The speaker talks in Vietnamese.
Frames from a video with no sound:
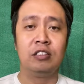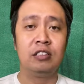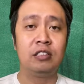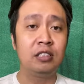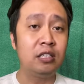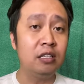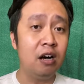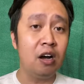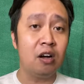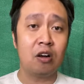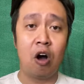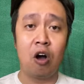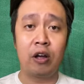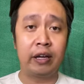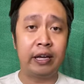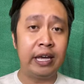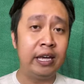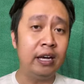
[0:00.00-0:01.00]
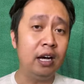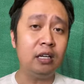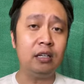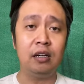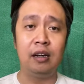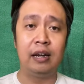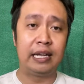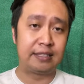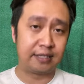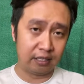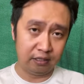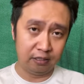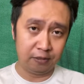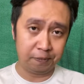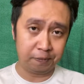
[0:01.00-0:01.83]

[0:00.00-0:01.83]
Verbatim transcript: chưa có ký ức lịch sử